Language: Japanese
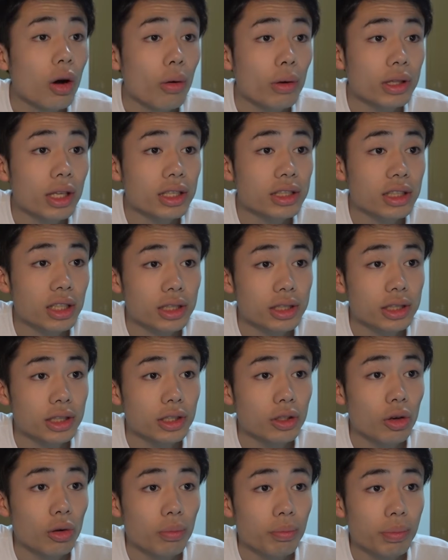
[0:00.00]
私た
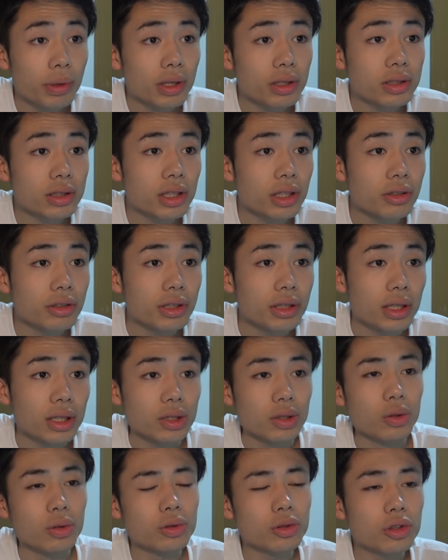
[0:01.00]
ちよんピクセルには
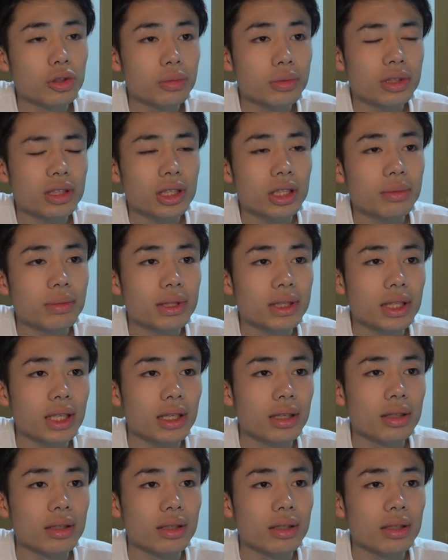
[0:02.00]
想像もつきません。